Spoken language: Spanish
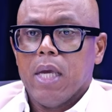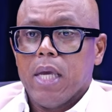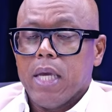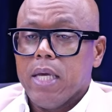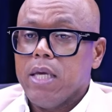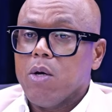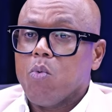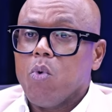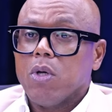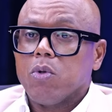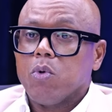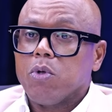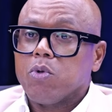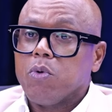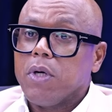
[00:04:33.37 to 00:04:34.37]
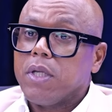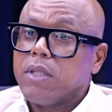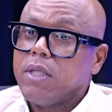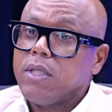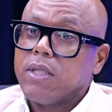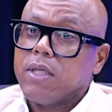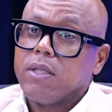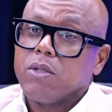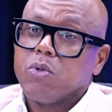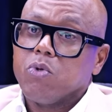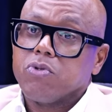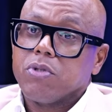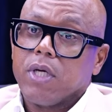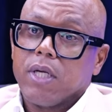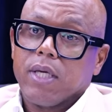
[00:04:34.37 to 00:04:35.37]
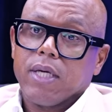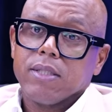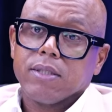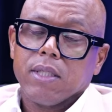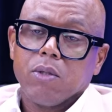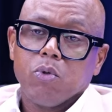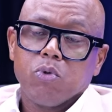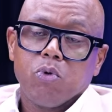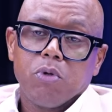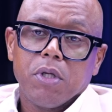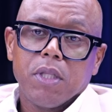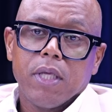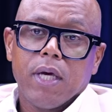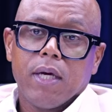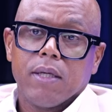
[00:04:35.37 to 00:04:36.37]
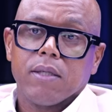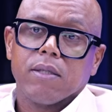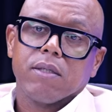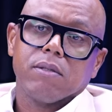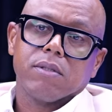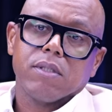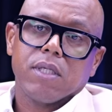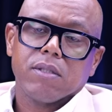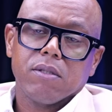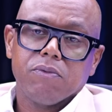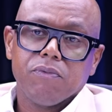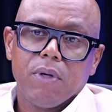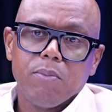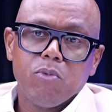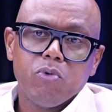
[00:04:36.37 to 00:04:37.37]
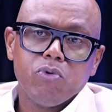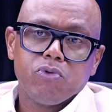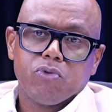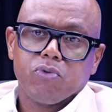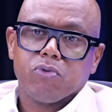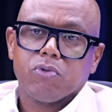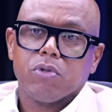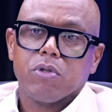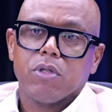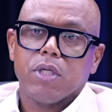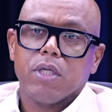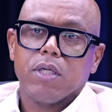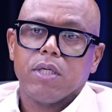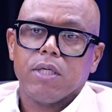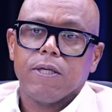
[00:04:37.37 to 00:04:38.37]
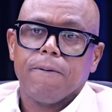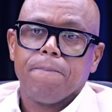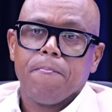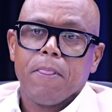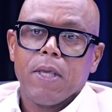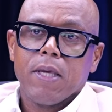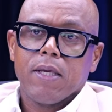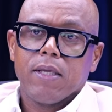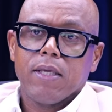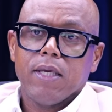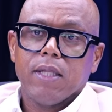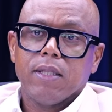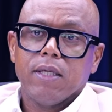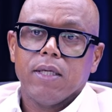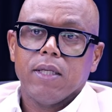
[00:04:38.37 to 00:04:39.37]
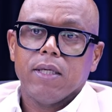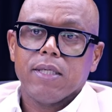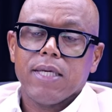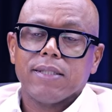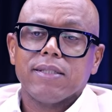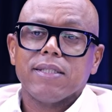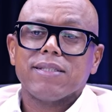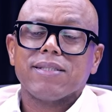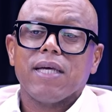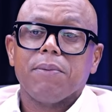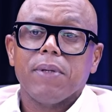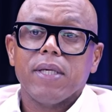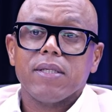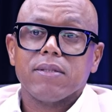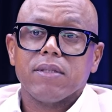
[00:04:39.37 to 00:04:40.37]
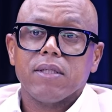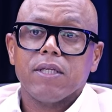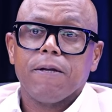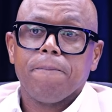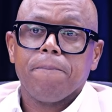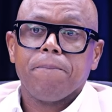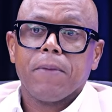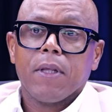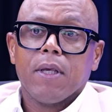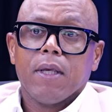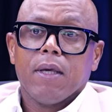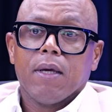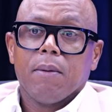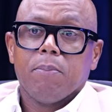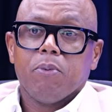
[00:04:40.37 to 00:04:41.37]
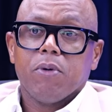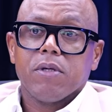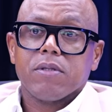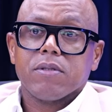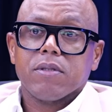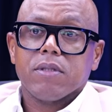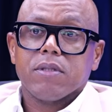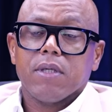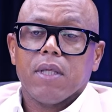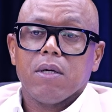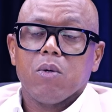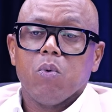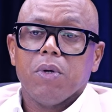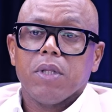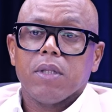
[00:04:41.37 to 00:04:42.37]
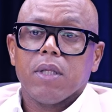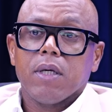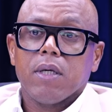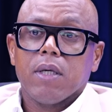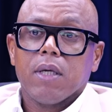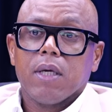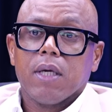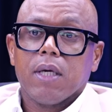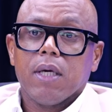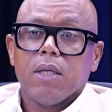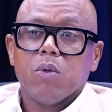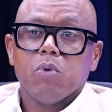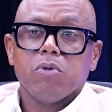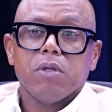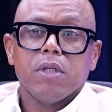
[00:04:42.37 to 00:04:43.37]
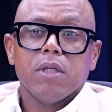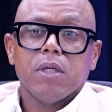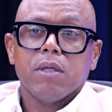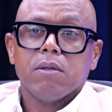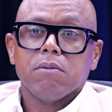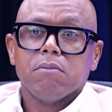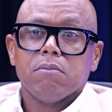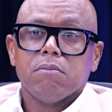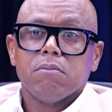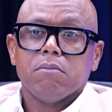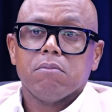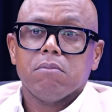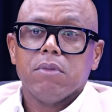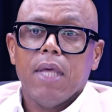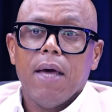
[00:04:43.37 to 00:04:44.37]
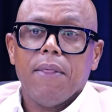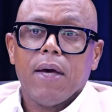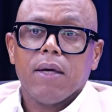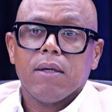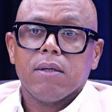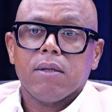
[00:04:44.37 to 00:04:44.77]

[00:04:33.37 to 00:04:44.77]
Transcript: Y cuando estos artistas entonces alcanzan notoriedad, se hacen famosos, eh, ya, tienen, ya se establecen, pues se dan cuenta que no tienen nada,